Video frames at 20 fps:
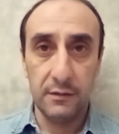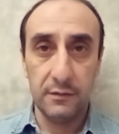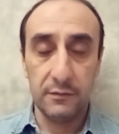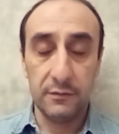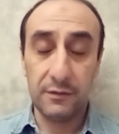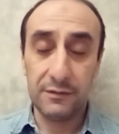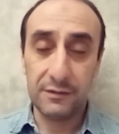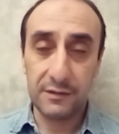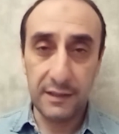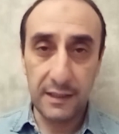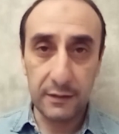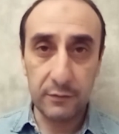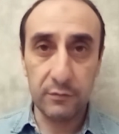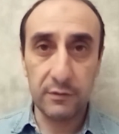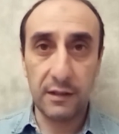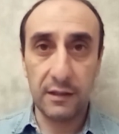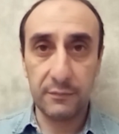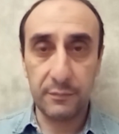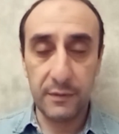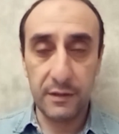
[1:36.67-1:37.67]
но следует
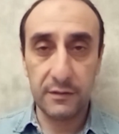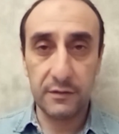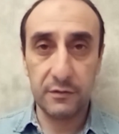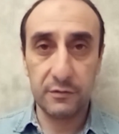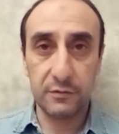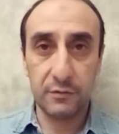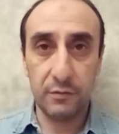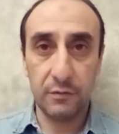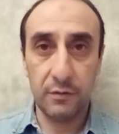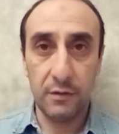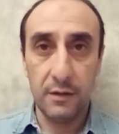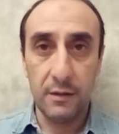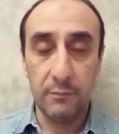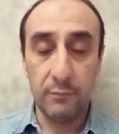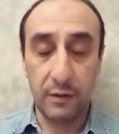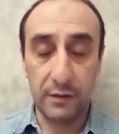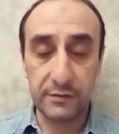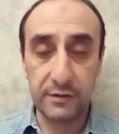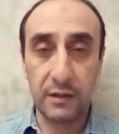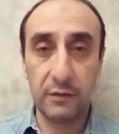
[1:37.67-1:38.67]
отметить, что,
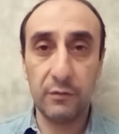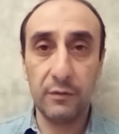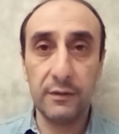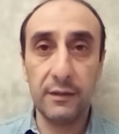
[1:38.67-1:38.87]
пожалуй,